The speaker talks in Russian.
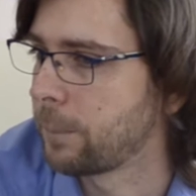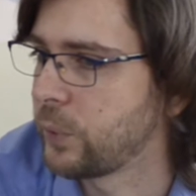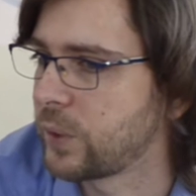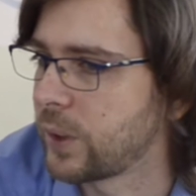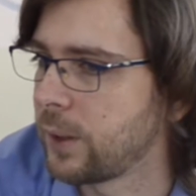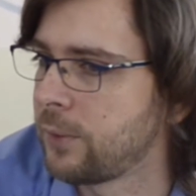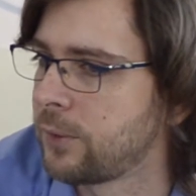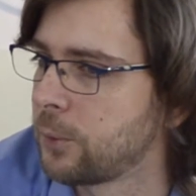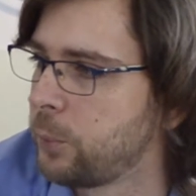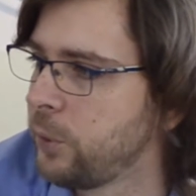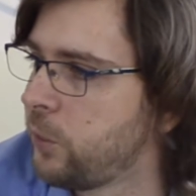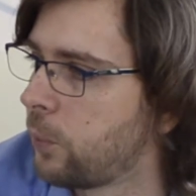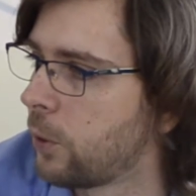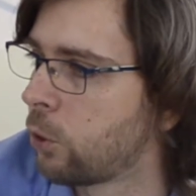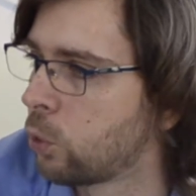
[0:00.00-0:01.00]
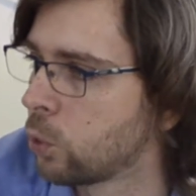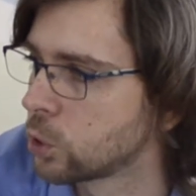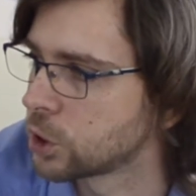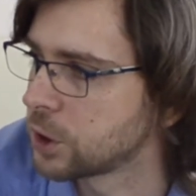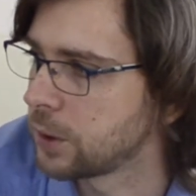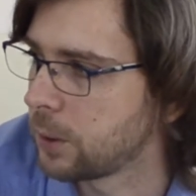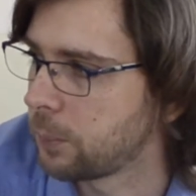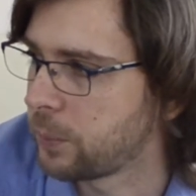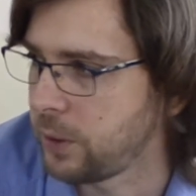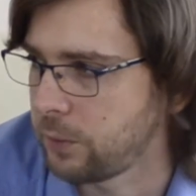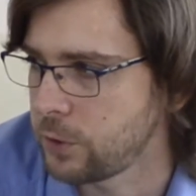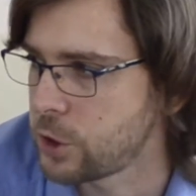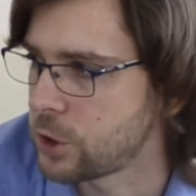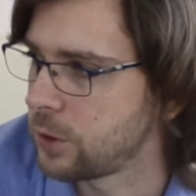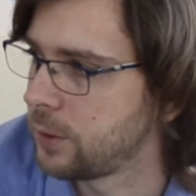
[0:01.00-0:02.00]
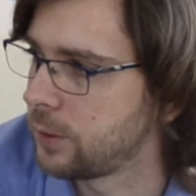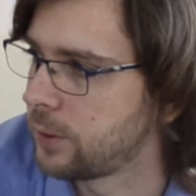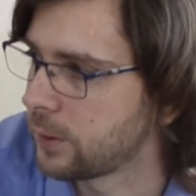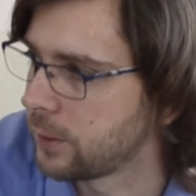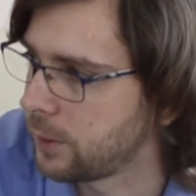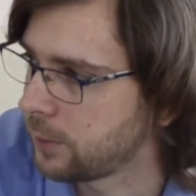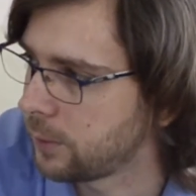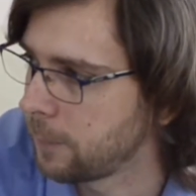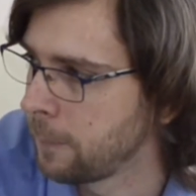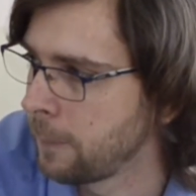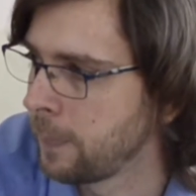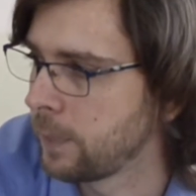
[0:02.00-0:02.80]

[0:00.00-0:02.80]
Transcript: пытается быть похожа на привычный интернет.